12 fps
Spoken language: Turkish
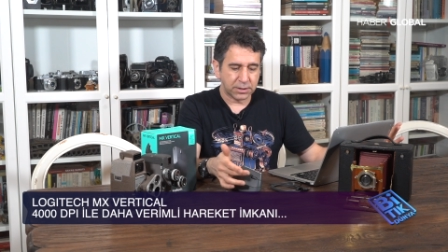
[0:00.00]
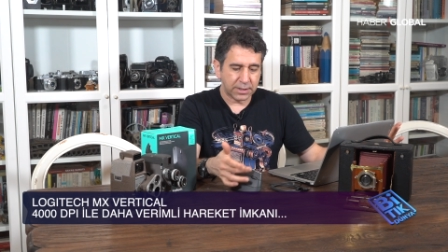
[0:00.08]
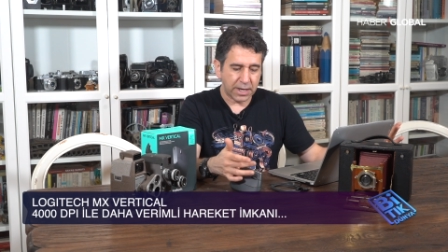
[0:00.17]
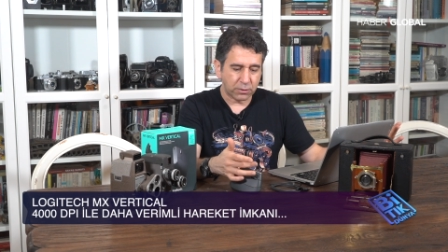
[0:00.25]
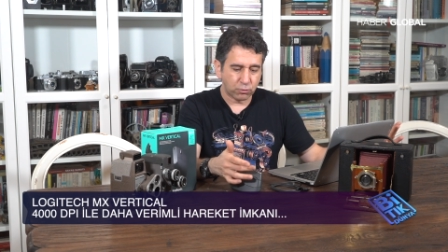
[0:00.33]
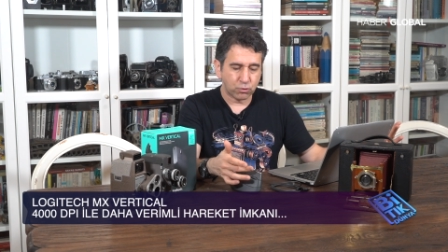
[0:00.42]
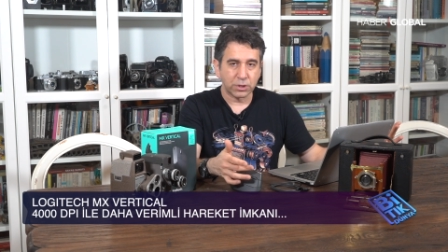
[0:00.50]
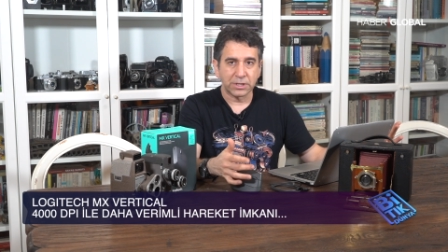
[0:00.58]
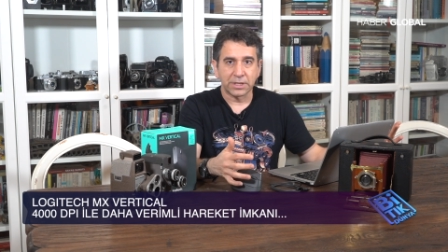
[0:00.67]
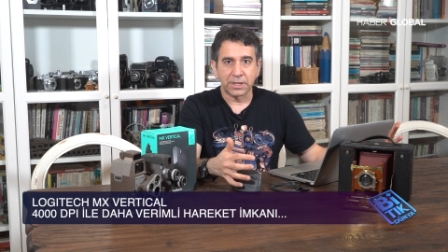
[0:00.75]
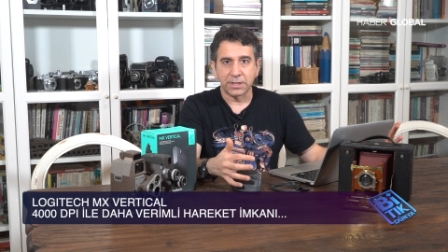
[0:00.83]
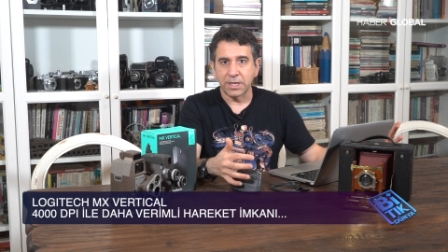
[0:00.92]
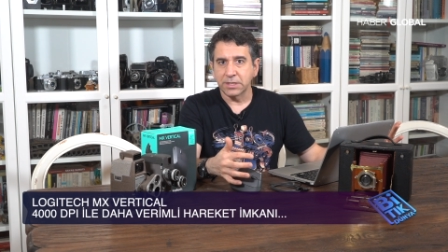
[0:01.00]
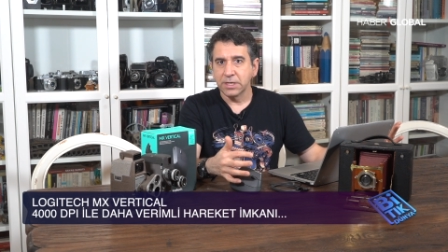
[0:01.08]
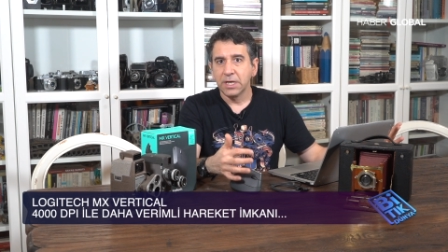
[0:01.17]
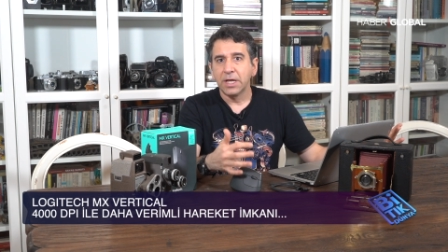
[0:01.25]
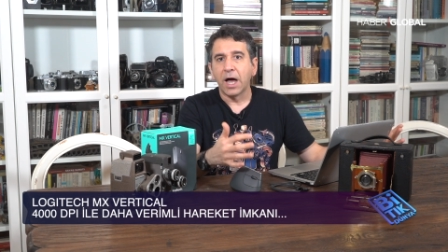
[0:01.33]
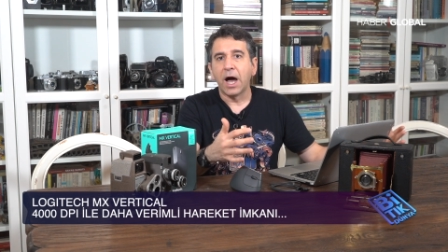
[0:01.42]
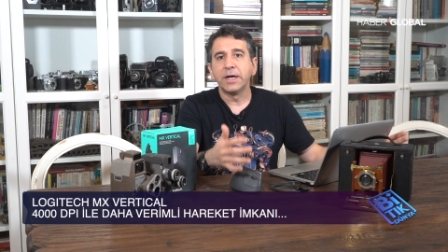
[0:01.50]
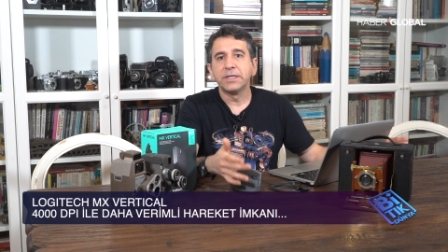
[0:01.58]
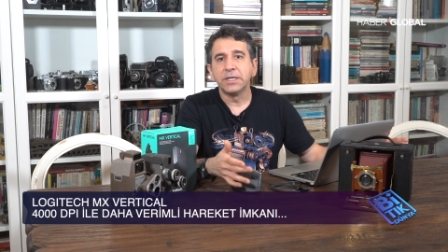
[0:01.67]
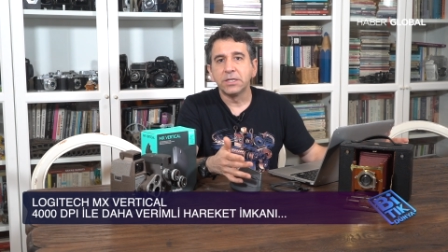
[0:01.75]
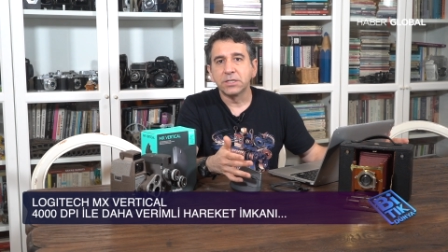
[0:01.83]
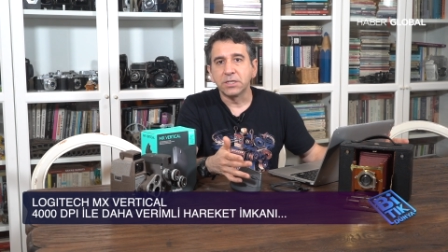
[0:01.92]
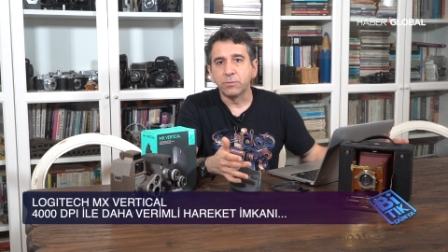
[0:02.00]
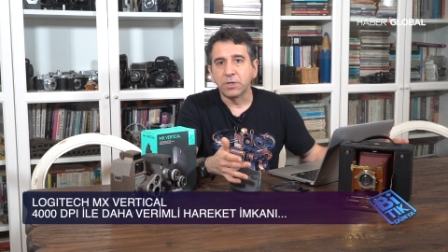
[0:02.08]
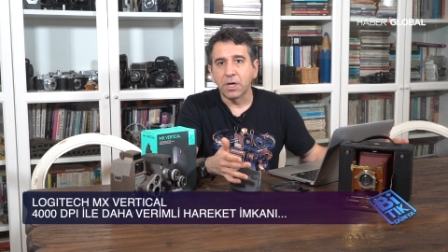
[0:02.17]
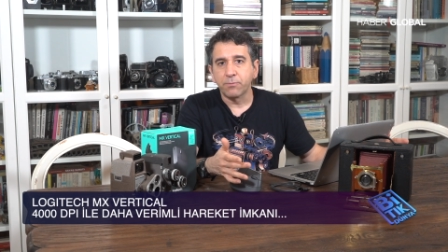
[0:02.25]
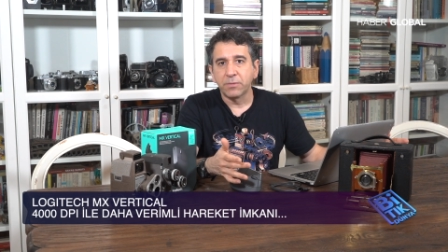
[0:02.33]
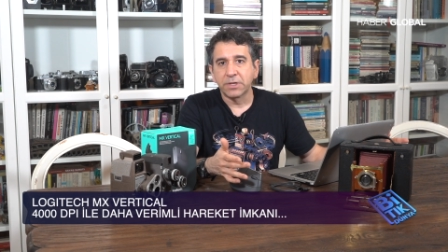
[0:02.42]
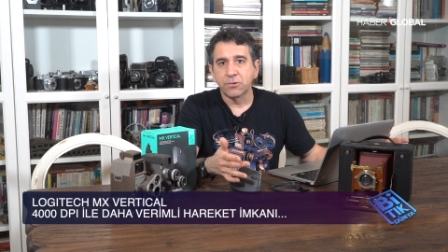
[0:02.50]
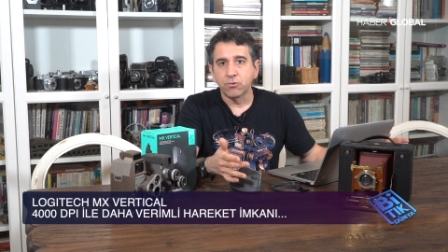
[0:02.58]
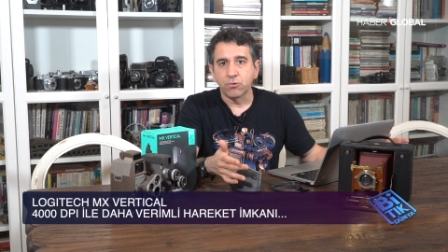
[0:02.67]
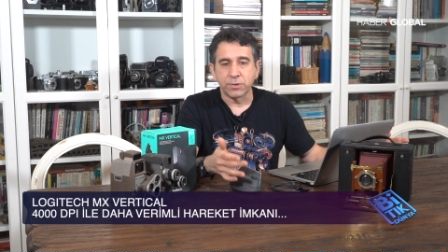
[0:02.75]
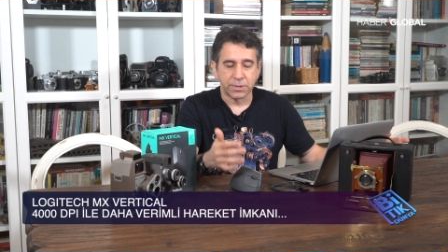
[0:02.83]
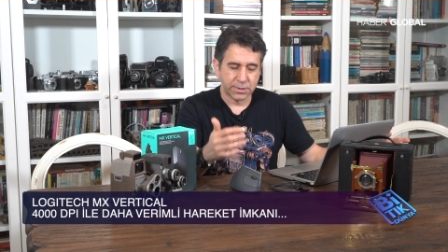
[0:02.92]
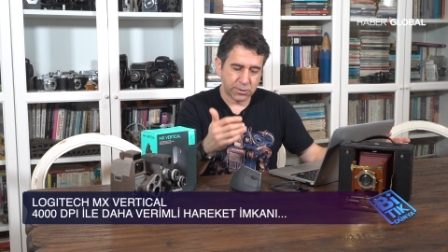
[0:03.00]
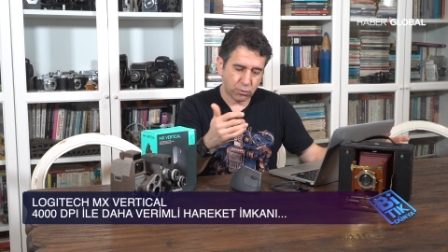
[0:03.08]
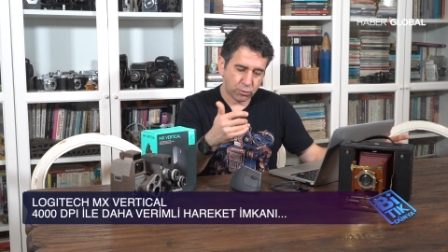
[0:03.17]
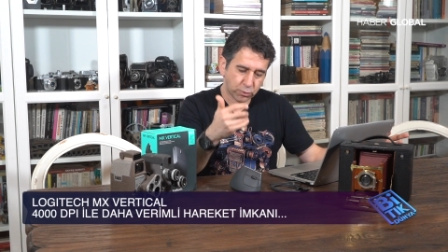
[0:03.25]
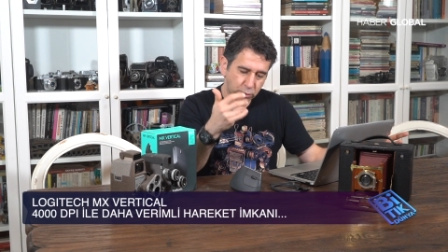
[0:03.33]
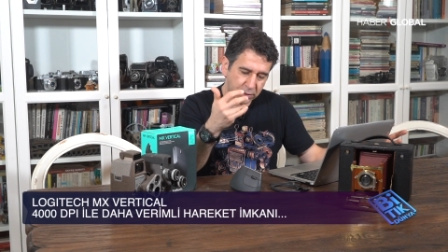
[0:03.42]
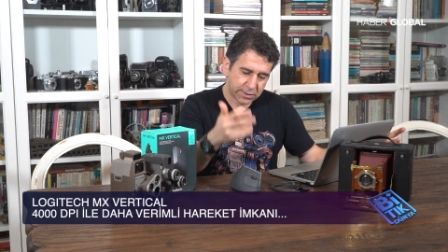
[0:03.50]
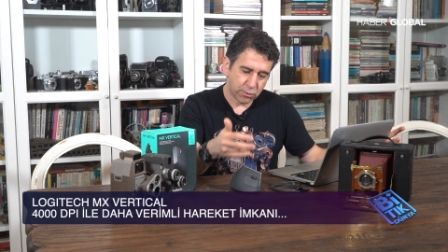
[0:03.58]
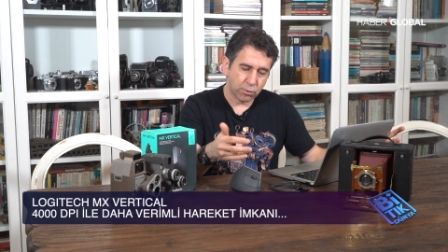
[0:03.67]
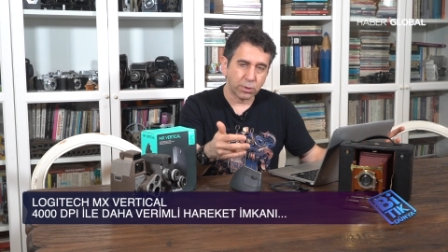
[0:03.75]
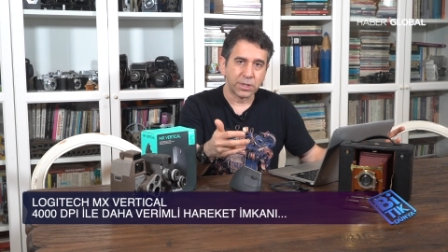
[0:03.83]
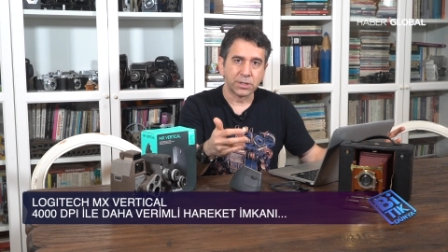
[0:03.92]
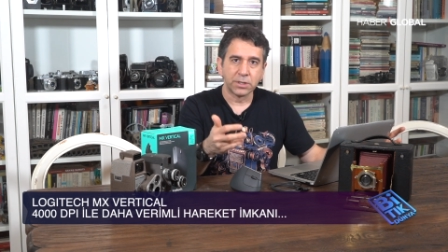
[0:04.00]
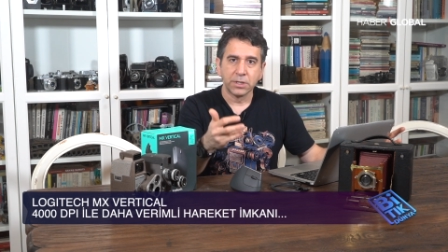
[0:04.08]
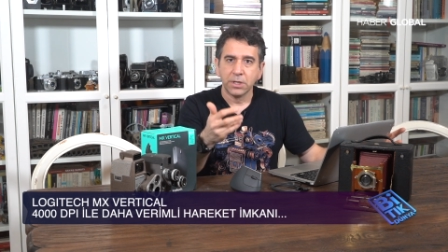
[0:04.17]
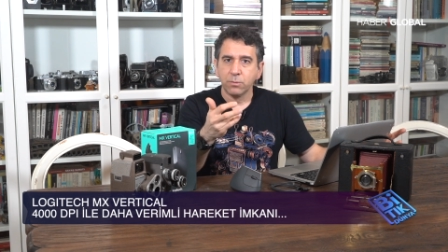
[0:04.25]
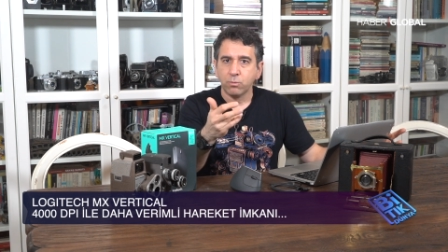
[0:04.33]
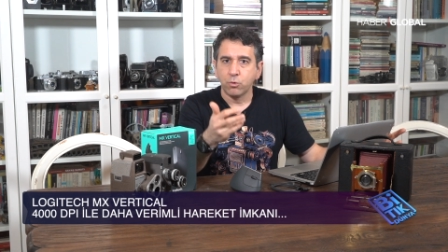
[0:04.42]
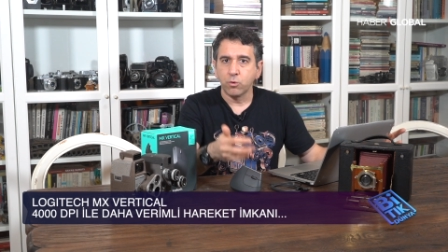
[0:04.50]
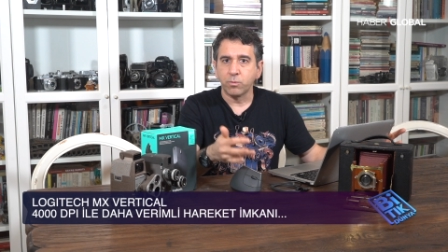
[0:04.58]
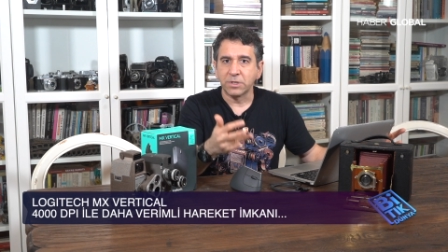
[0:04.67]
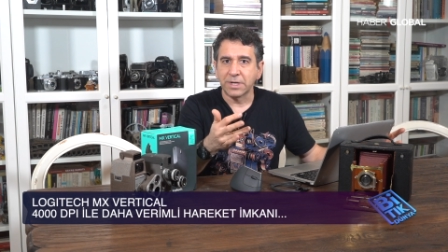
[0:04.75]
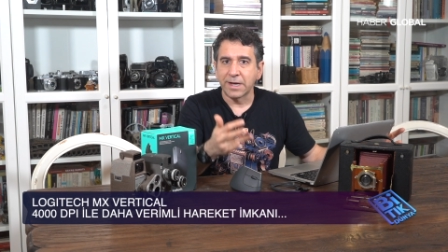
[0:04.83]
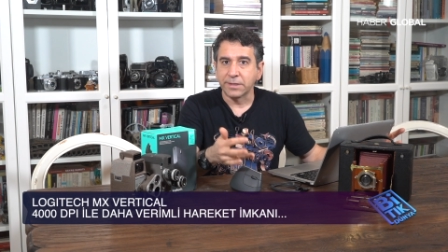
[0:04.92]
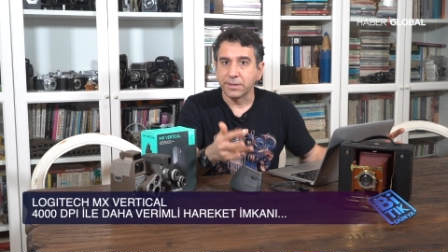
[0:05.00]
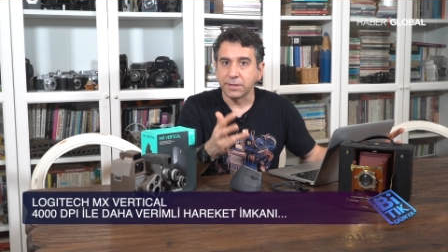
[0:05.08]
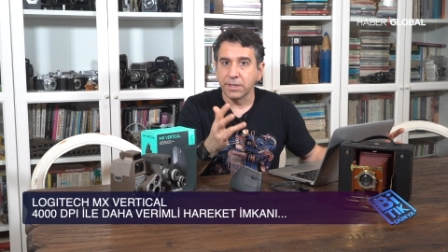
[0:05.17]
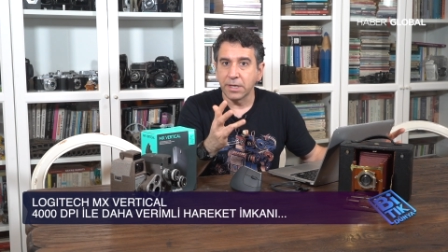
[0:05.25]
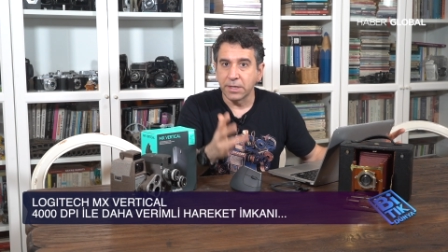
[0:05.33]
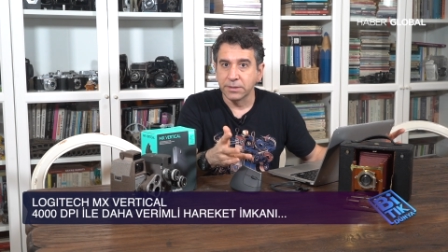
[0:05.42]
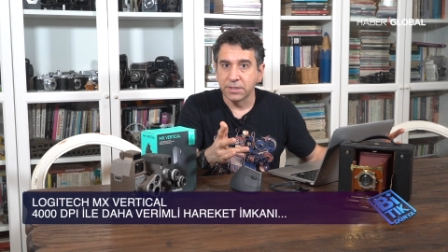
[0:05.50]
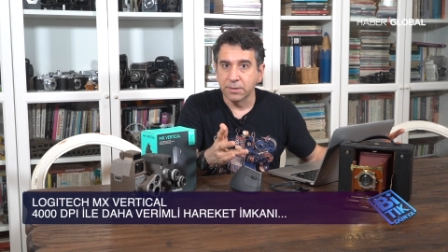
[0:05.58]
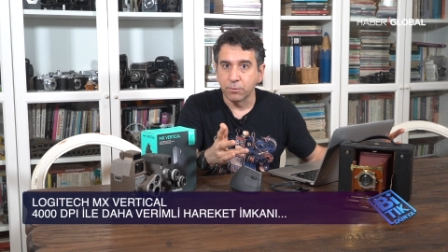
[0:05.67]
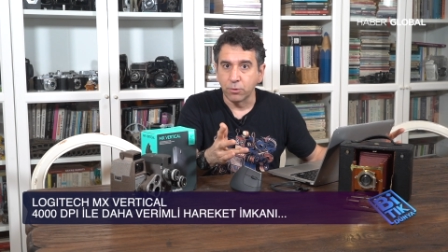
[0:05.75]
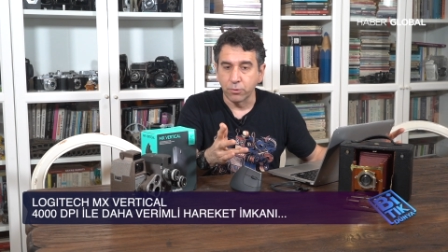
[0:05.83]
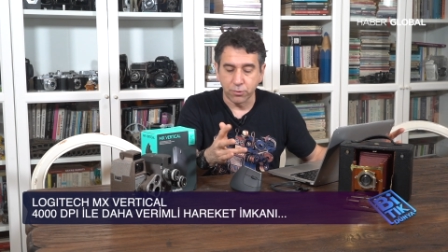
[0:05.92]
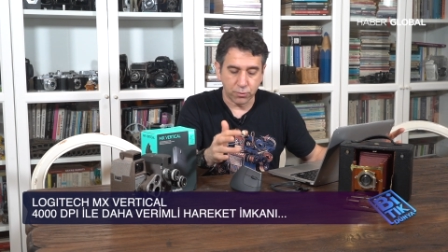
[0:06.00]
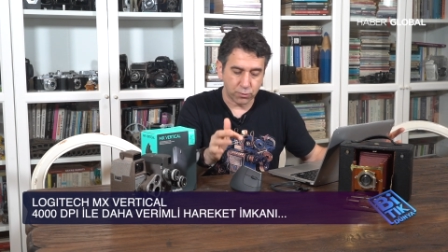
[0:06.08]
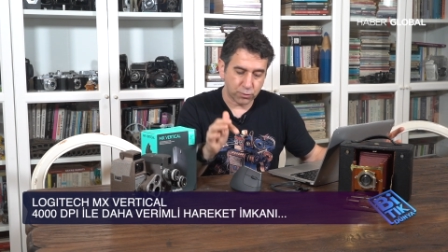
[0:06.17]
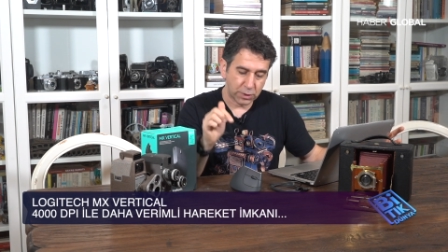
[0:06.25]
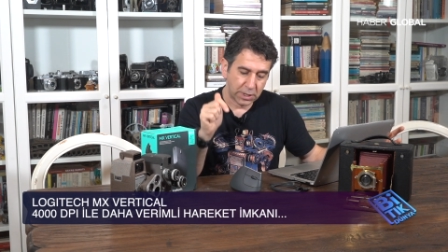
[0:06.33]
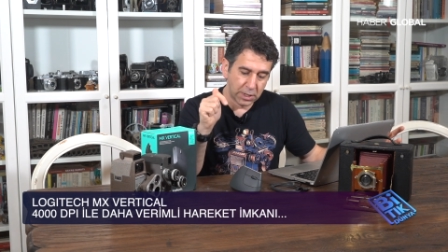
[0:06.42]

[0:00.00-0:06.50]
diğer tuşlarına kadar hangi işlemi yapmak istiyorsanız onun kısa yollarını büyük bir rahatlıkla atayabiliyorsunuz.